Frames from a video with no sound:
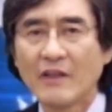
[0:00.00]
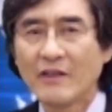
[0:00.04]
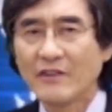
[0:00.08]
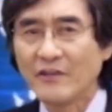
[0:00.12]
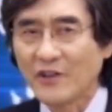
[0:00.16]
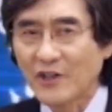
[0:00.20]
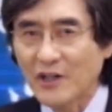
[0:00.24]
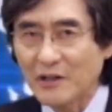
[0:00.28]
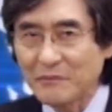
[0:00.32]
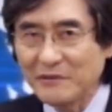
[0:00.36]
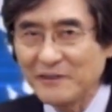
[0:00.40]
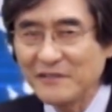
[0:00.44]

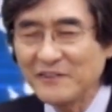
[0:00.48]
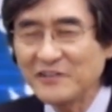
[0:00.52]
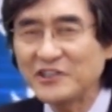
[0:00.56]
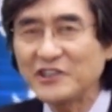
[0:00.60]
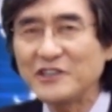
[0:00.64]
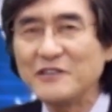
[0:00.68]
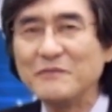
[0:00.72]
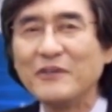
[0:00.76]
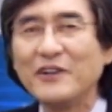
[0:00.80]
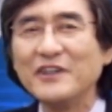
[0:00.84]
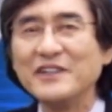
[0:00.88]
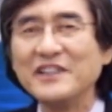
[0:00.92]
여러분은
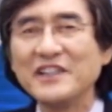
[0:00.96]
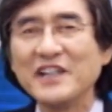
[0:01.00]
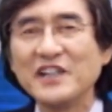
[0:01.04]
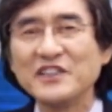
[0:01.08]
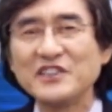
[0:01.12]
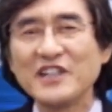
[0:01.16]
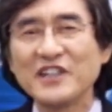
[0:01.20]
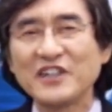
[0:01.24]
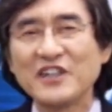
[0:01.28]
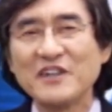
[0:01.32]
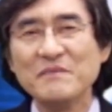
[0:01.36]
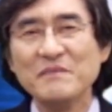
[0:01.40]
지금 어디
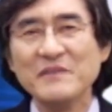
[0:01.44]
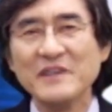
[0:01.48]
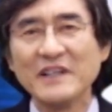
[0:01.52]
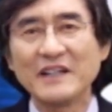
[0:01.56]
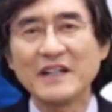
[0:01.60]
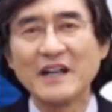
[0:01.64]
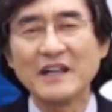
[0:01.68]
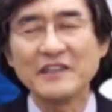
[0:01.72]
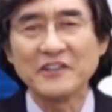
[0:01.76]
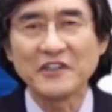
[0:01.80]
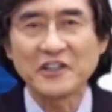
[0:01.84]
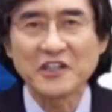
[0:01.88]
계실
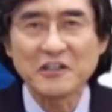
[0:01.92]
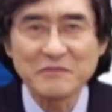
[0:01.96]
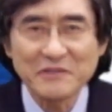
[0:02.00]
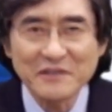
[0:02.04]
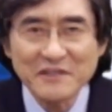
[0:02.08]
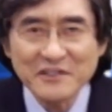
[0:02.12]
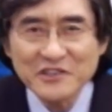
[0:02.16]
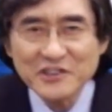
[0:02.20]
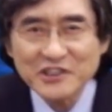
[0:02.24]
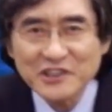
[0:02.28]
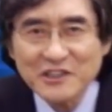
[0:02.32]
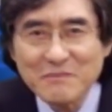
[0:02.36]
겁니까?
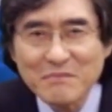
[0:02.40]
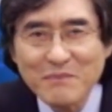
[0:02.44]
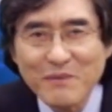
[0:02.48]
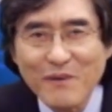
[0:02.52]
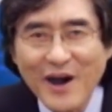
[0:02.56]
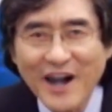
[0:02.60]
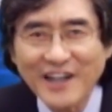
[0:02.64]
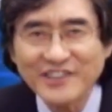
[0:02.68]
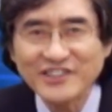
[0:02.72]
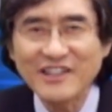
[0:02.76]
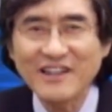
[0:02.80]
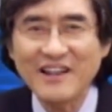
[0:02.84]
여러분은 지금
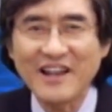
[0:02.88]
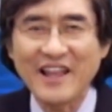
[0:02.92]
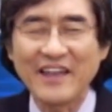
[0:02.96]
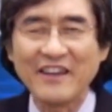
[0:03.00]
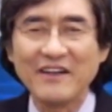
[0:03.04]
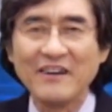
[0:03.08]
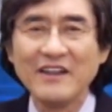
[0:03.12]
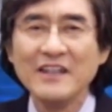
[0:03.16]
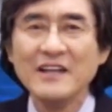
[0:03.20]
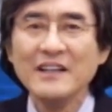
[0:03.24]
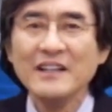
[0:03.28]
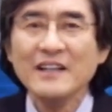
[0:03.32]
뭐
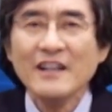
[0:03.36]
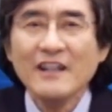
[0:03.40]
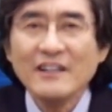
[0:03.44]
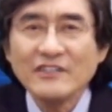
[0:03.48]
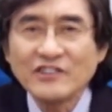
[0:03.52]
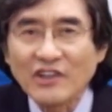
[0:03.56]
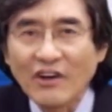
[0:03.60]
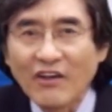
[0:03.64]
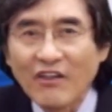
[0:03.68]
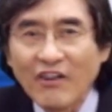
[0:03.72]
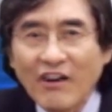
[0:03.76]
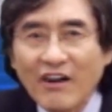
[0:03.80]
하실래요?
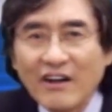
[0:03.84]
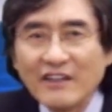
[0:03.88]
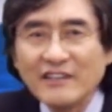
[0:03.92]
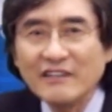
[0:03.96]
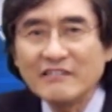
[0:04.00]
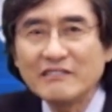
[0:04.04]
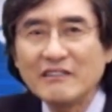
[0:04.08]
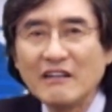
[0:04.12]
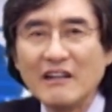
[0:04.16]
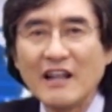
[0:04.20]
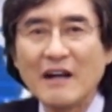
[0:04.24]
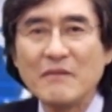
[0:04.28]
저
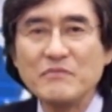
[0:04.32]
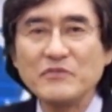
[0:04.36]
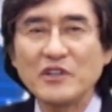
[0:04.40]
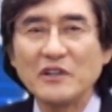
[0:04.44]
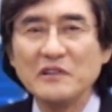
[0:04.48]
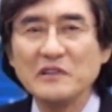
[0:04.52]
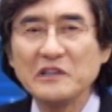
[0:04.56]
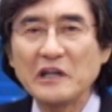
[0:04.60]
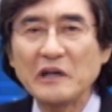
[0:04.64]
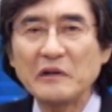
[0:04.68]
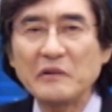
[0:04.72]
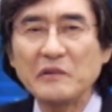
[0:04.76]
이슬람
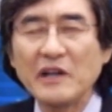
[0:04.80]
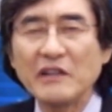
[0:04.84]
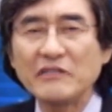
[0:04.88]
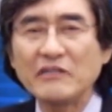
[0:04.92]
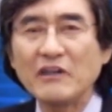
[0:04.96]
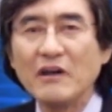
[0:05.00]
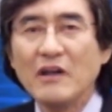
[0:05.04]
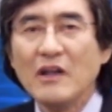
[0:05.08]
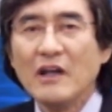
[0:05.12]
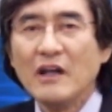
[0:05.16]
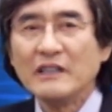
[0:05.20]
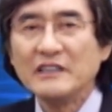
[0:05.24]

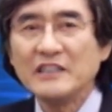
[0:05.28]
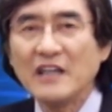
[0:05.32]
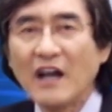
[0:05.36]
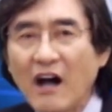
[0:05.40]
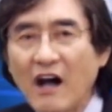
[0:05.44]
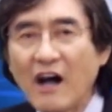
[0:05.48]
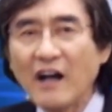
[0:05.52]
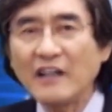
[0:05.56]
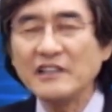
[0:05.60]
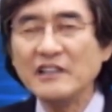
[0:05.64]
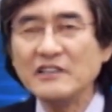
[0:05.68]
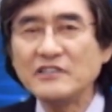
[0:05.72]
선교로에서
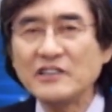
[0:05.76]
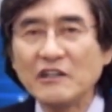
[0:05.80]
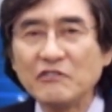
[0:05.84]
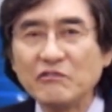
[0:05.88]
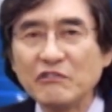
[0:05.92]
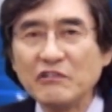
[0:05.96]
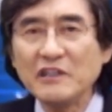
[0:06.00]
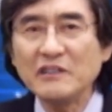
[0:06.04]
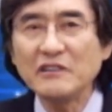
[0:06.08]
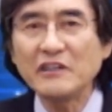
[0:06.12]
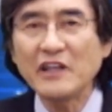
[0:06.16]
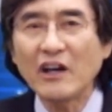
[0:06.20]
야 이제
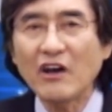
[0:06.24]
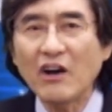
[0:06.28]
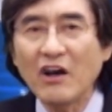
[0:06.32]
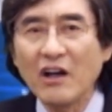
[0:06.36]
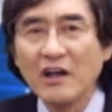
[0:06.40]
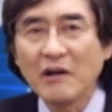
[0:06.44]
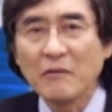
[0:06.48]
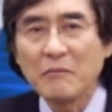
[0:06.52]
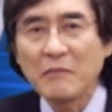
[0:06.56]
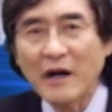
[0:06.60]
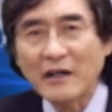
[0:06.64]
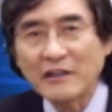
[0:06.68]
우리 때가
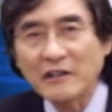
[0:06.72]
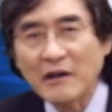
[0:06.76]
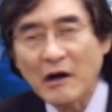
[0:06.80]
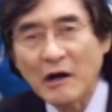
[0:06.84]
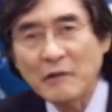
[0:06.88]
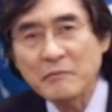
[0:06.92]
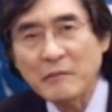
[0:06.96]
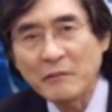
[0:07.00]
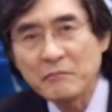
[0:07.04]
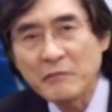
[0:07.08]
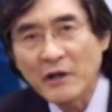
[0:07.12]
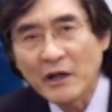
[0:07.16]

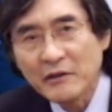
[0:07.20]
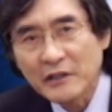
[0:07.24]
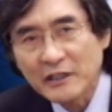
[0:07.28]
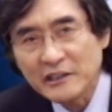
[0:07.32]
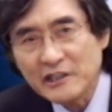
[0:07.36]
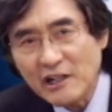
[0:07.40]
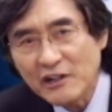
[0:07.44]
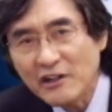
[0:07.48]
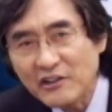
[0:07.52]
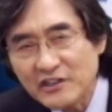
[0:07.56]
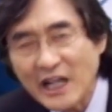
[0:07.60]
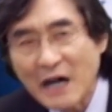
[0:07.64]
막
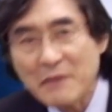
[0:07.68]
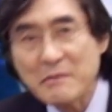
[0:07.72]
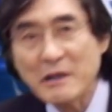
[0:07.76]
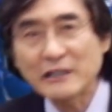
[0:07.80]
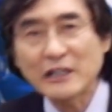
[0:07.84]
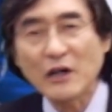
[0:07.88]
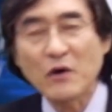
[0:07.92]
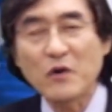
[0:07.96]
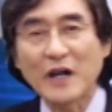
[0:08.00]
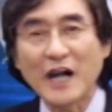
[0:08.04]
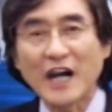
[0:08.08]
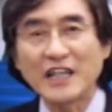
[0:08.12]
1년 아,
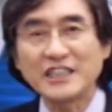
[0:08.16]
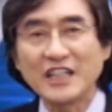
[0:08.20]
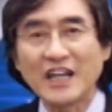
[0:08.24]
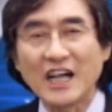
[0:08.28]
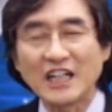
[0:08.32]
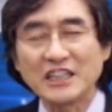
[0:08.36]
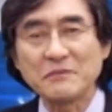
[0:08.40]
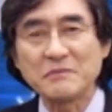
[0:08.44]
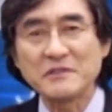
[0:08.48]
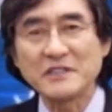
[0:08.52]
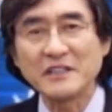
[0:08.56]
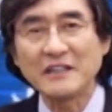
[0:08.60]
남았다고
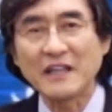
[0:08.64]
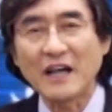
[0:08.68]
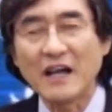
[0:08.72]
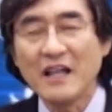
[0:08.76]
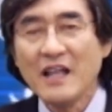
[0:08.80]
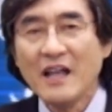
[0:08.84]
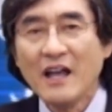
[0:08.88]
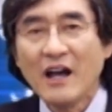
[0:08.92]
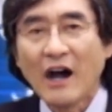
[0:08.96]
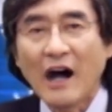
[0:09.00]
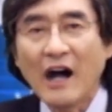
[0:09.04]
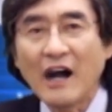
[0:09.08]
가정하십시다.
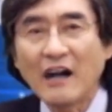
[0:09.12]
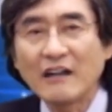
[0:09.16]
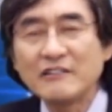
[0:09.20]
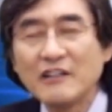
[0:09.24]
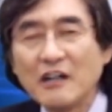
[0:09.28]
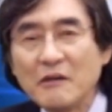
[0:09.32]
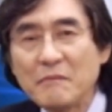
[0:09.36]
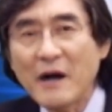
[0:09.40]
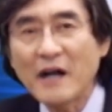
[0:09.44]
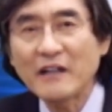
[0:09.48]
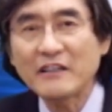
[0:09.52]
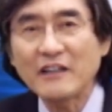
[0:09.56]
아
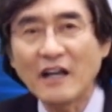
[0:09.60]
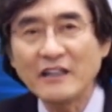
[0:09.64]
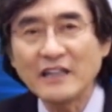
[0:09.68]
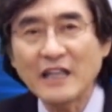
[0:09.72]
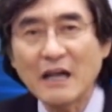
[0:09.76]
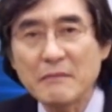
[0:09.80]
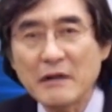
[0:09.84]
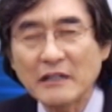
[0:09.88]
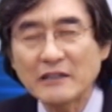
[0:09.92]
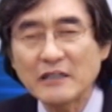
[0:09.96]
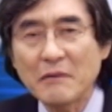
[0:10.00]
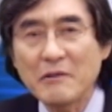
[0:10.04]
그거밖에 안
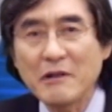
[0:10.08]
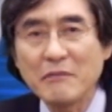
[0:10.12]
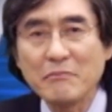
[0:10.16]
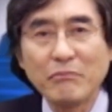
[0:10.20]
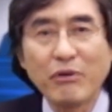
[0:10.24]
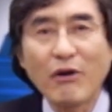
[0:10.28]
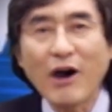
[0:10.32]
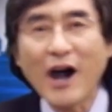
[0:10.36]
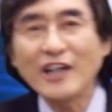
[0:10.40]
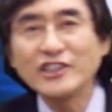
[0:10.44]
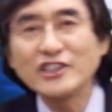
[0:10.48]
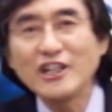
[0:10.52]

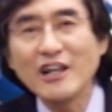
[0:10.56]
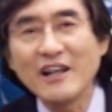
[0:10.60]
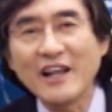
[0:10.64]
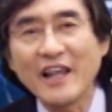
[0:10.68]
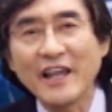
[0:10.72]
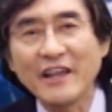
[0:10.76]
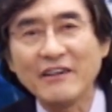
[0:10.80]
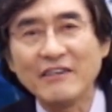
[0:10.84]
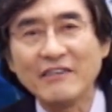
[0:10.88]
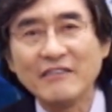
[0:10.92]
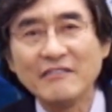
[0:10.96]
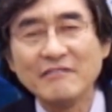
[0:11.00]
남았다면 뭐
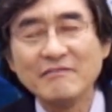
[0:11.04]
하실래요?